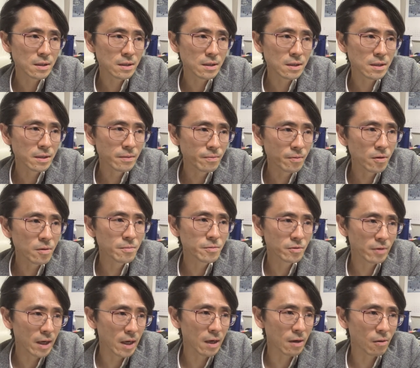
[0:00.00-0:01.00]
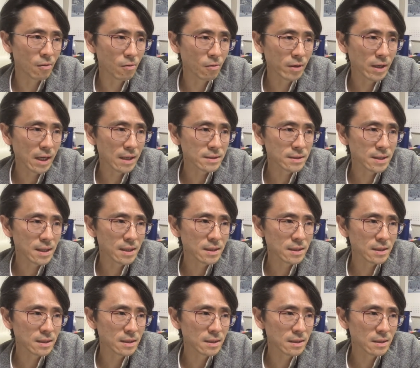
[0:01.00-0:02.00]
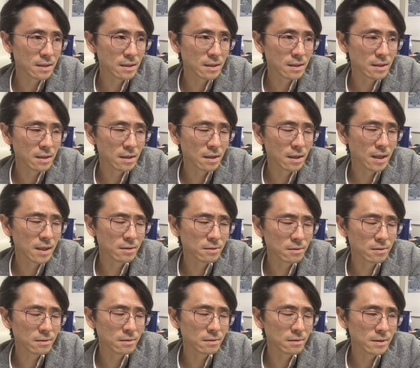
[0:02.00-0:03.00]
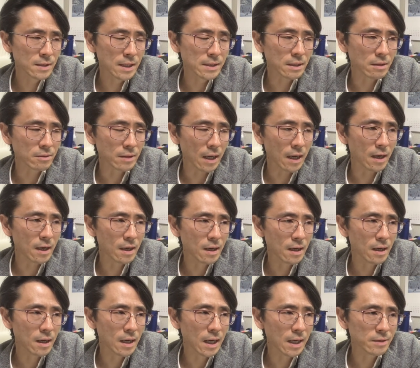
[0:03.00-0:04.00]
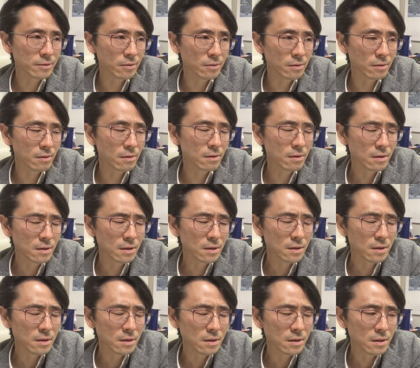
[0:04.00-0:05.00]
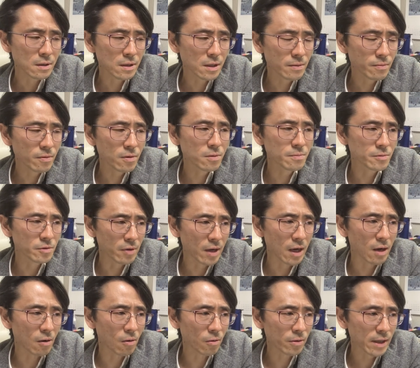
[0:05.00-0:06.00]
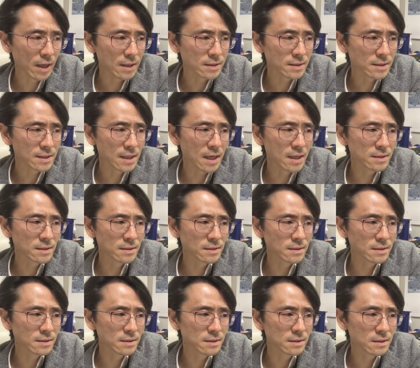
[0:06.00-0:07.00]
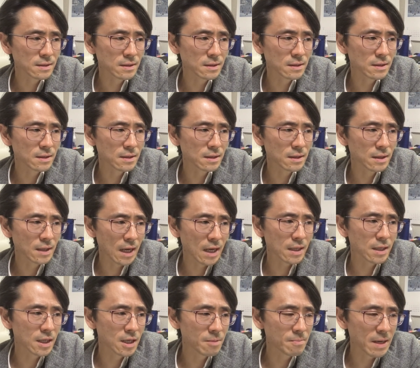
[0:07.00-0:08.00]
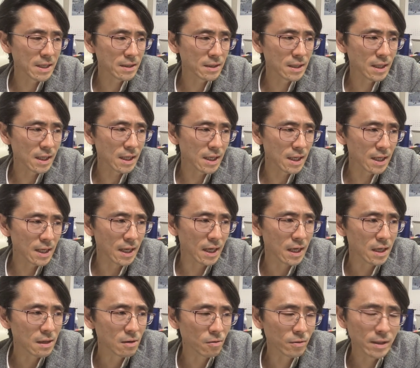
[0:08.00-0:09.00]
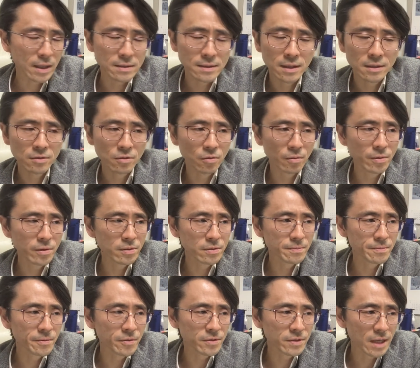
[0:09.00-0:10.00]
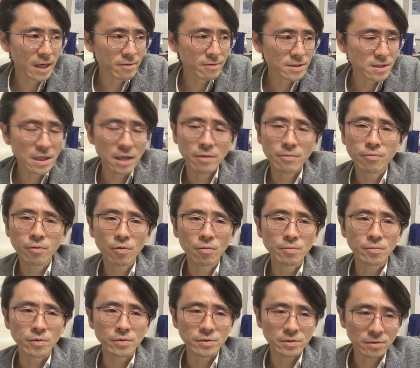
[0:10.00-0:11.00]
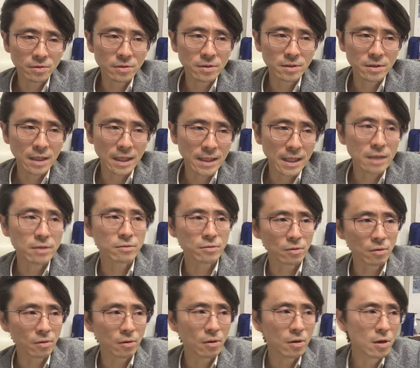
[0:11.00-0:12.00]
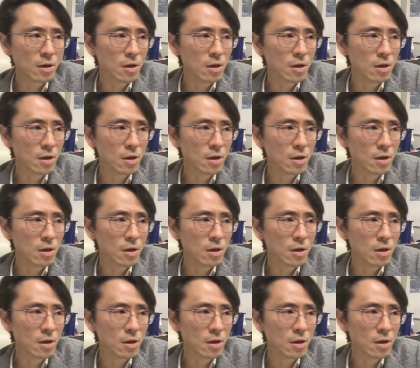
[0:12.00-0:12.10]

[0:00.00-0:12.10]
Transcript: リフォームはお客さんあのなんだろうなあのリフォームはお客さんが決まってからお客さんのご要望に合わせてリフォームをするってなると